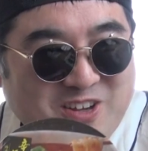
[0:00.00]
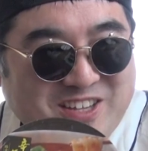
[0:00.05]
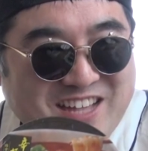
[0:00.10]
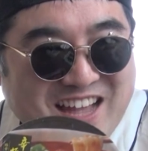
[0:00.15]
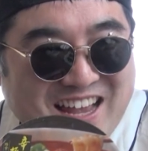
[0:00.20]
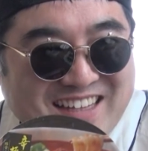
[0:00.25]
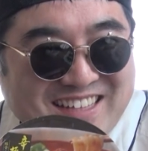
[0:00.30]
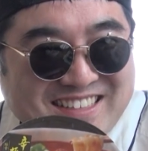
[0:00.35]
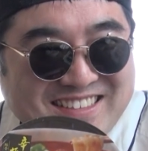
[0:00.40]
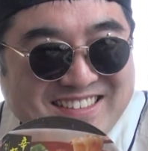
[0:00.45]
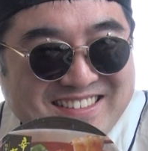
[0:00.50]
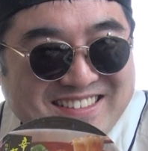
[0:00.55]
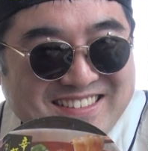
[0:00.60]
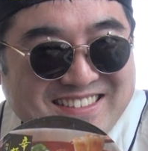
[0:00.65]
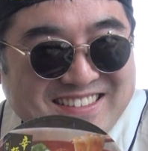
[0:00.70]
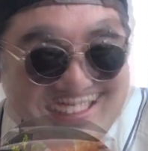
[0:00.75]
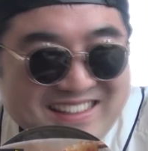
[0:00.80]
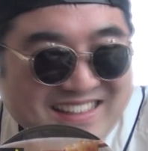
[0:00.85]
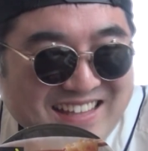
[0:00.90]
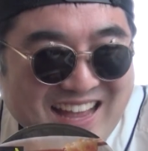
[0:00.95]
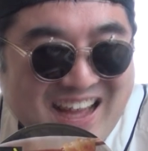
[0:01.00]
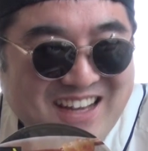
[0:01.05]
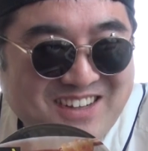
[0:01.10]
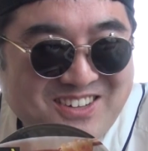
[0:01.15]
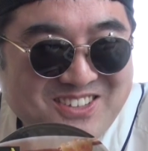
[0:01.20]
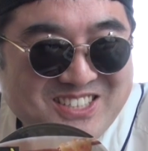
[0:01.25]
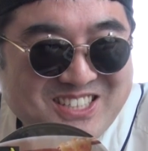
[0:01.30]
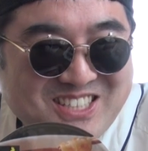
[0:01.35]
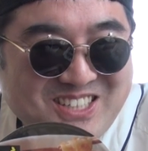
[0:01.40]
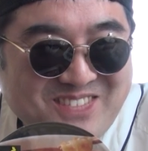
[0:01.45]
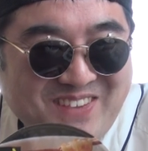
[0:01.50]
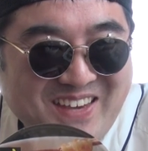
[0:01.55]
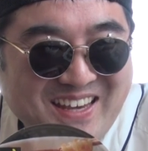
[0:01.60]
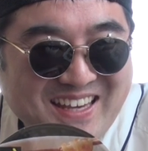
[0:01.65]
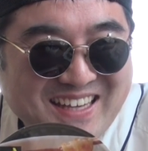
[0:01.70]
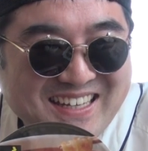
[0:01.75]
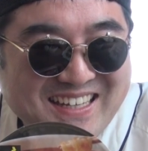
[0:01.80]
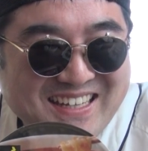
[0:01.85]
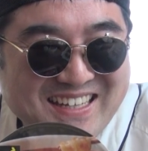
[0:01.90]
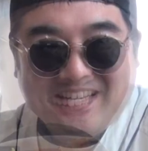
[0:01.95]
期待、楽し
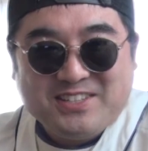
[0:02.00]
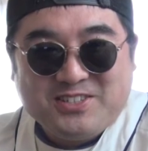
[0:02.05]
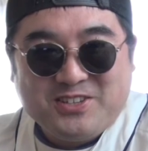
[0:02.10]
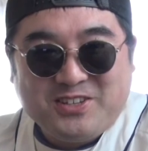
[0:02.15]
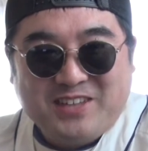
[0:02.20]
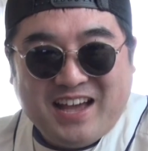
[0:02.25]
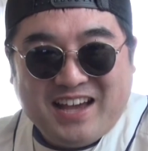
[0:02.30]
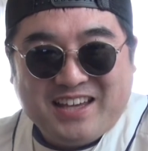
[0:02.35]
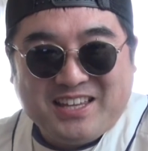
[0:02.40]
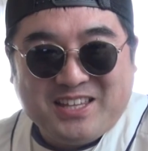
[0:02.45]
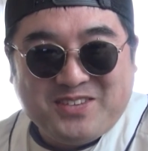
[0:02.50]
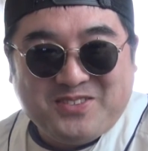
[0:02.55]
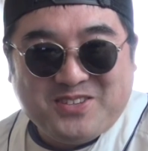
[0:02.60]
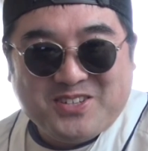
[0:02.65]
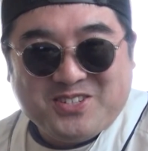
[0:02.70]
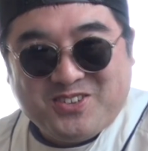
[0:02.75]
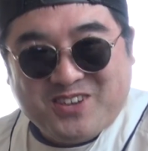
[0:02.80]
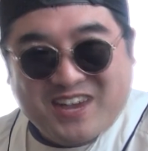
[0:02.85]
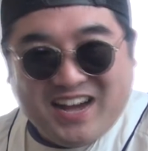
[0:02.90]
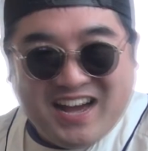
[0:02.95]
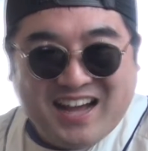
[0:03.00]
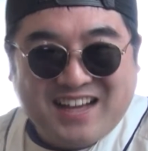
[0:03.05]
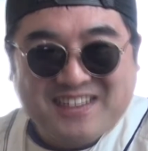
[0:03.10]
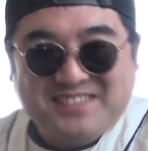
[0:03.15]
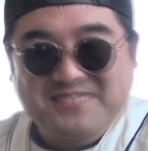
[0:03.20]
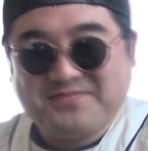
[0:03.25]
み。それでは開けていきましょうか。